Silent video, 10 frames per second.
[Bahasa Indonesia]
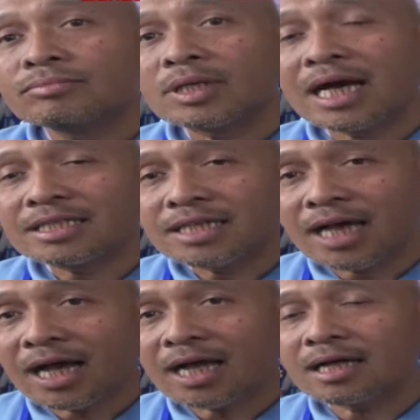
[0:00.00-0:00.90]

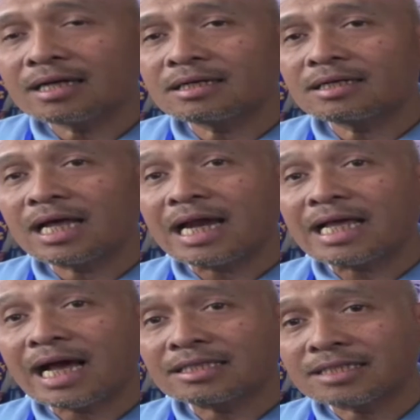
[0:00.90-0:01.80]
ganja
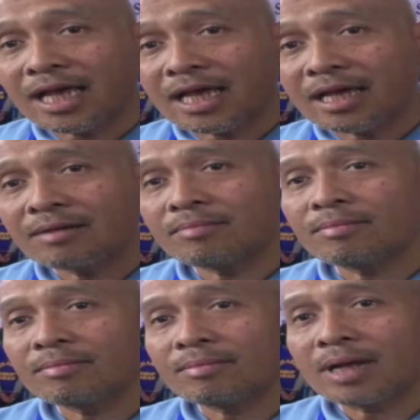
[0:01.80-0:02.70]
dari Aceh
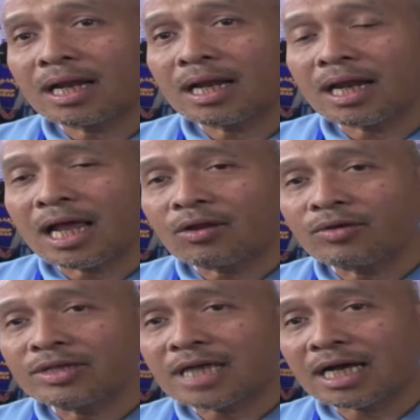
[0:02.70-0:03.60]

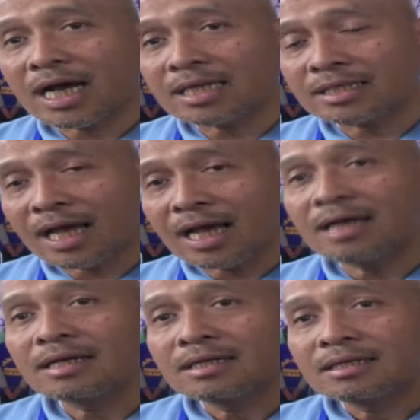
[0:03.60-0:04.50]
melalui
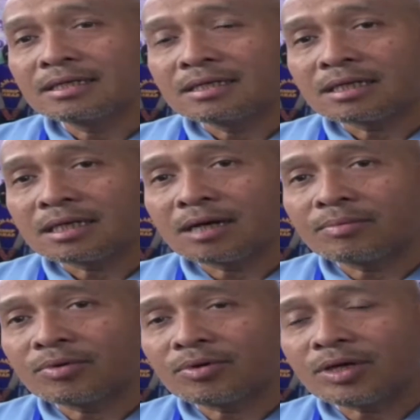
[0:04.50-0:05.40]
Jakarta,
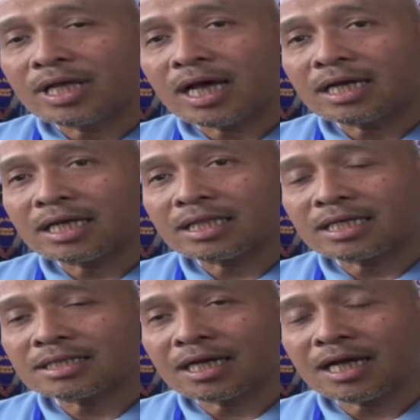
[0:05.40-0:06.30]
kemudian
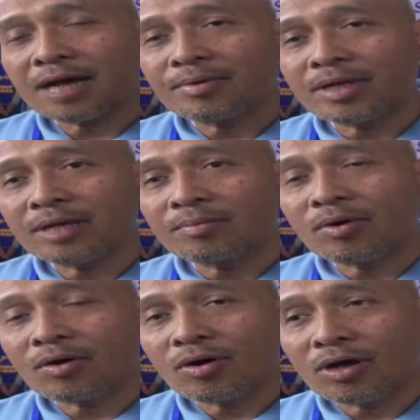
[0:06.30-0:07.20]
kita sergap di
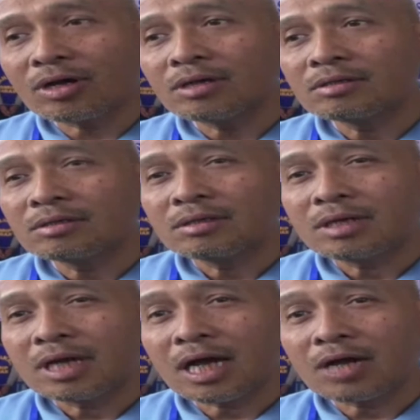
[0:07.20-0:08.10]
Bogor
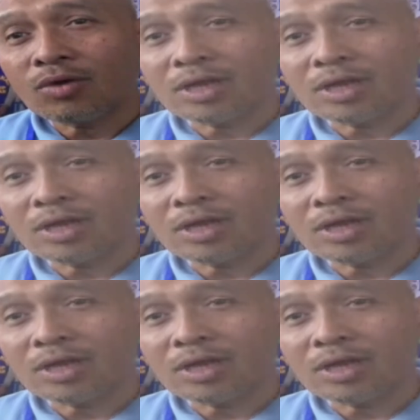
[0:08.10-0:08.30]
dengan dua